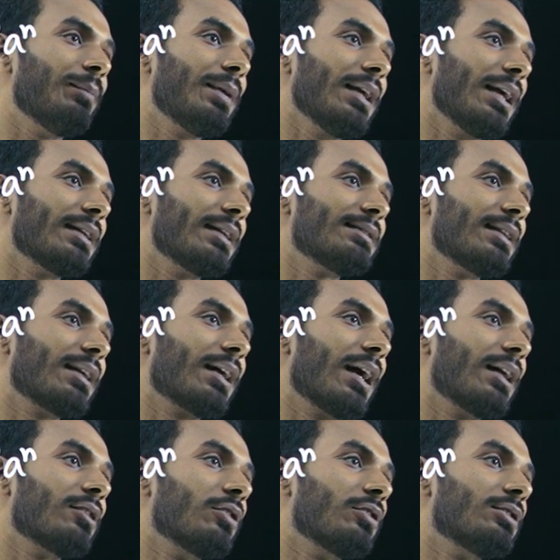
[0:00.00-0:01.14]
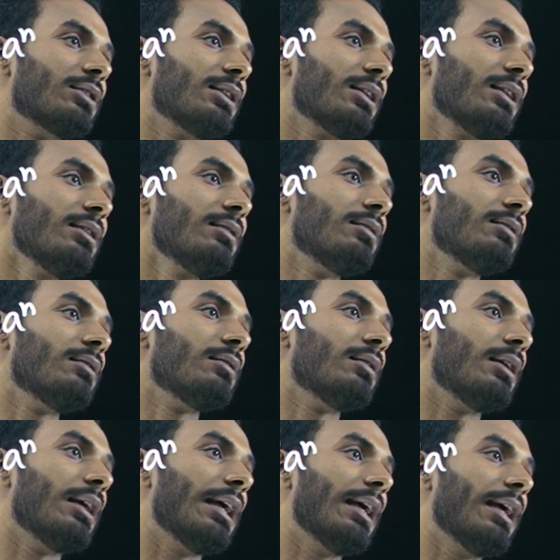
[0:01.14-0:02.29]
পি এক্সের ঘাত হচ্ছে
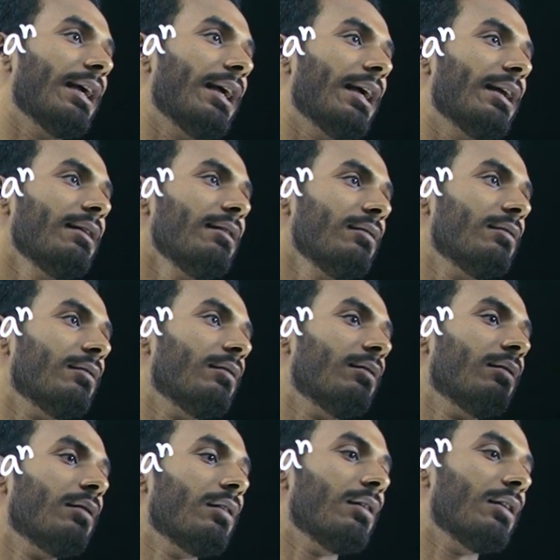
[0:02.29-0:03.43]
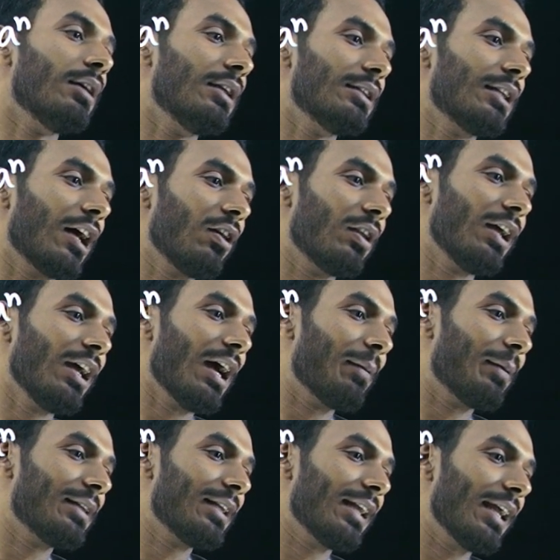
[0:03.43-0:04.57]
এন তাহলে
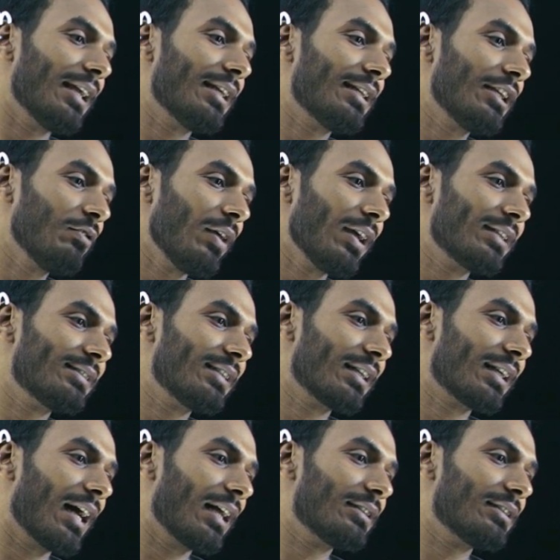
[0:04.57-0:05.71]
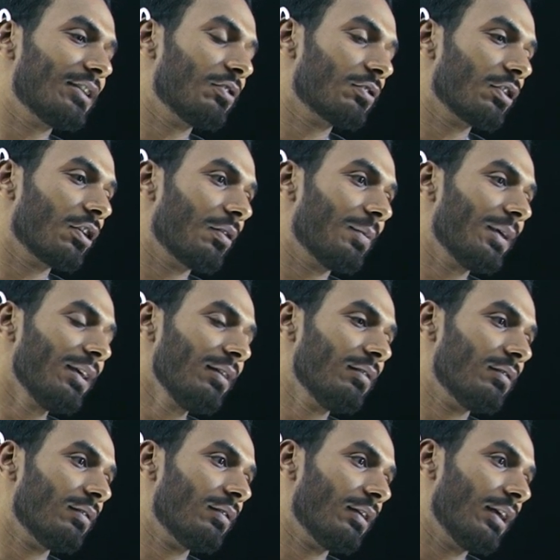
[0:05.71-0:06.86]
আমাদের এই কিউ এক্সের ঘাতটি হতে হবে
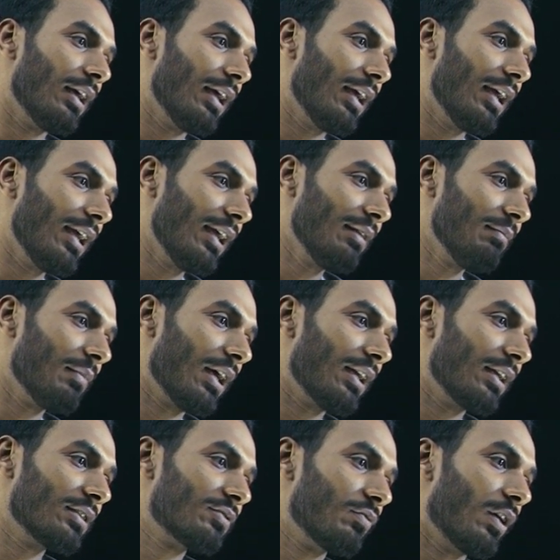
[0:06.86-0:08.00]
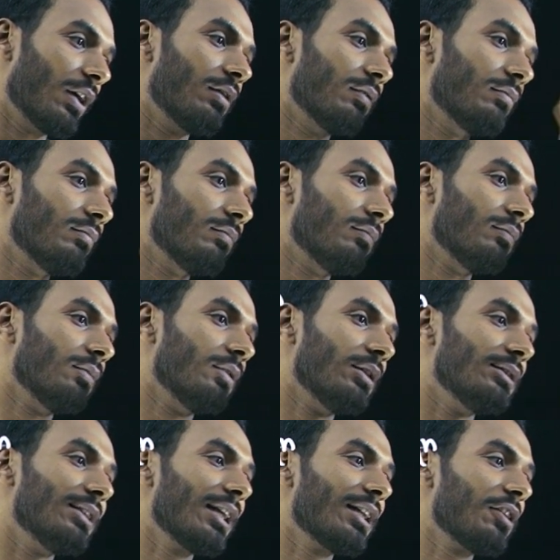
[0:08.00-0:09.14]
এন মাইনাস ওয়ান
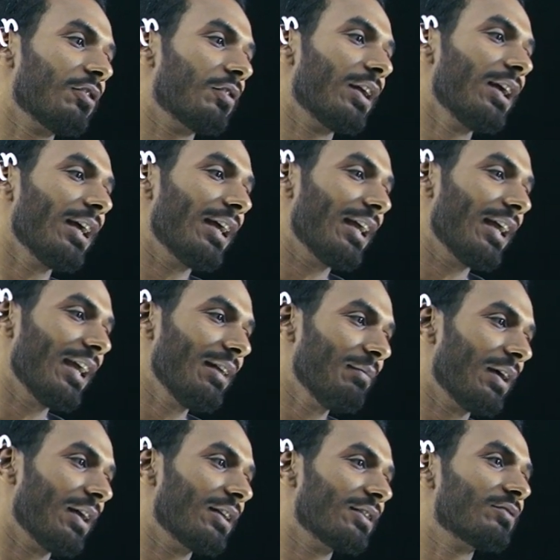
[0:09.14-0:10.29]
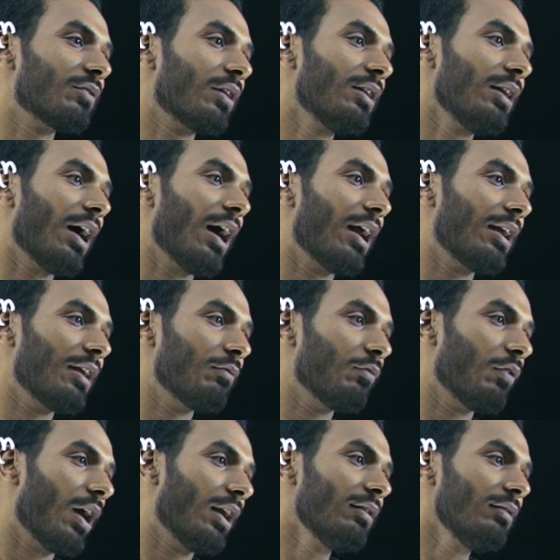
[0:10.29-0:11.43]
যাতে করে এই এন মাইনাস ওয়ান আর এই
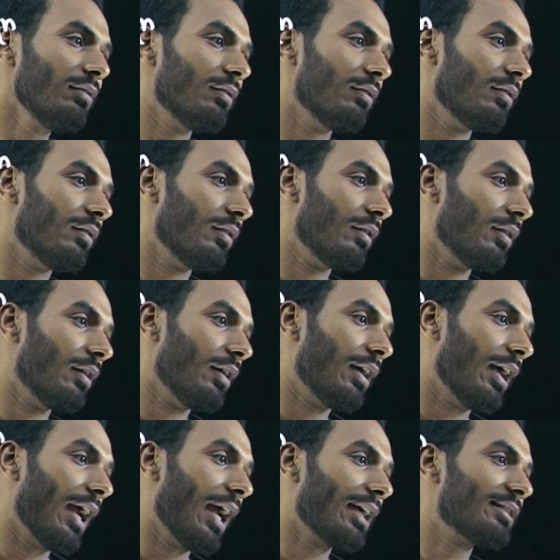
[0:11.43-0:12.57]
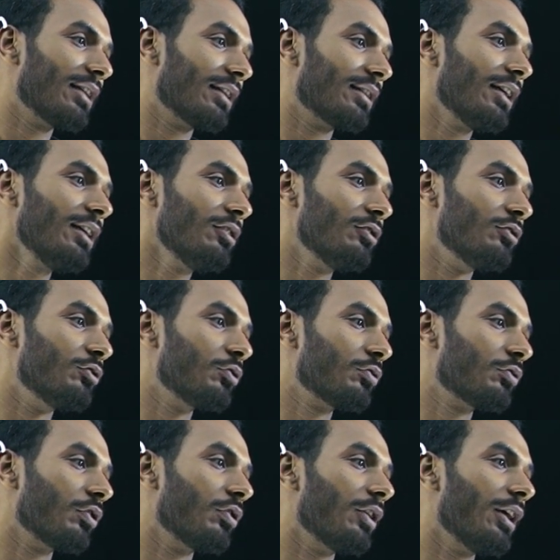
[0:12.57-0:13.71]
ওয়ান একসাথে
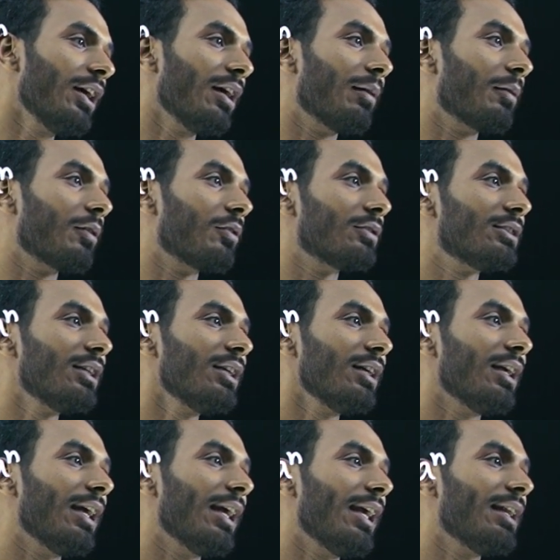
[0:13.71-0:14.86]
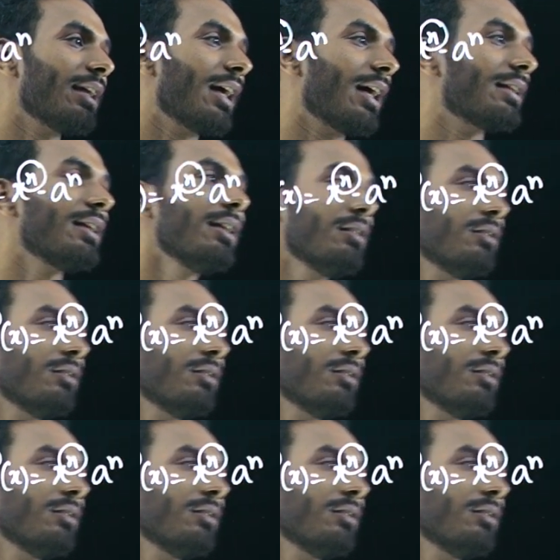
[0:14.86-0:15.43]
যুক্ত হয়ে আমার হচ্ছে এন ঘাতে